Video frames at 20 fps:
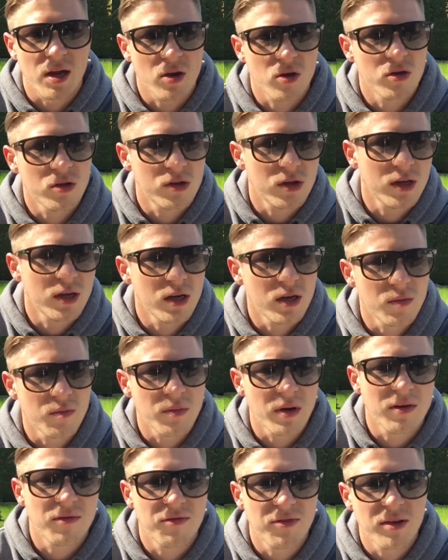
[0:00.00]
Könnt ihr
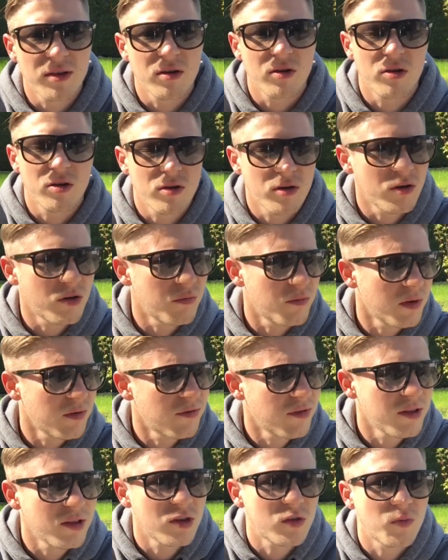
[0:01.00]
mein, Fit, äh, äh, mein
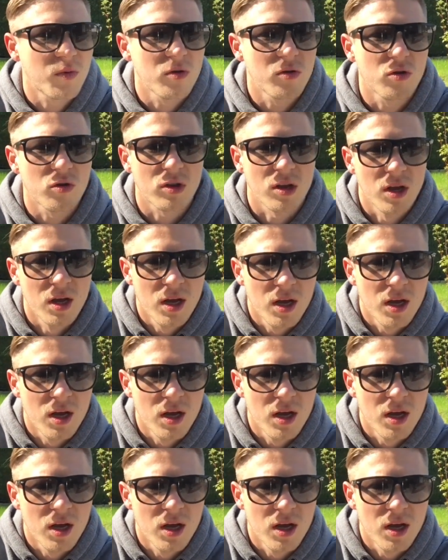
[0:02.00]
Fitnessprodukt